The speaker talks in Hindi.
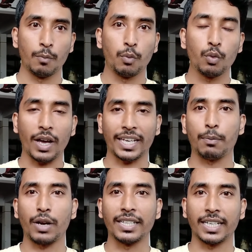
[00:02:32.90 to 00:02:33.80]
पूरा के
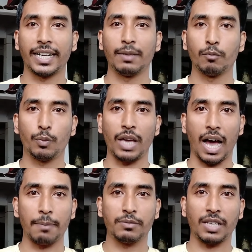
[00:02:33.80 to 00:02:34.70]
पूरा इंटरटेनिंग मूवी
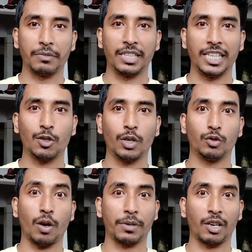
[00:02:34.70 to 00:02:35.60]
आप जब देखोगे
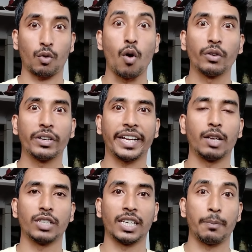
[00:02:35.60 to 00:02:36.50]
तो आपका रोंगटे खड़े हो
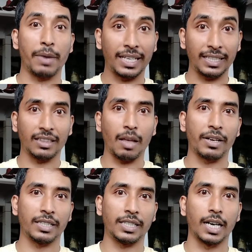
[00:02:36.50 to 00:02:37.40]
जाएंगे मैं कितना बार
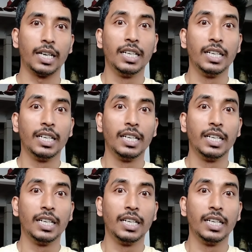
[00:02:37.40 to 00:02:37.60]
देखा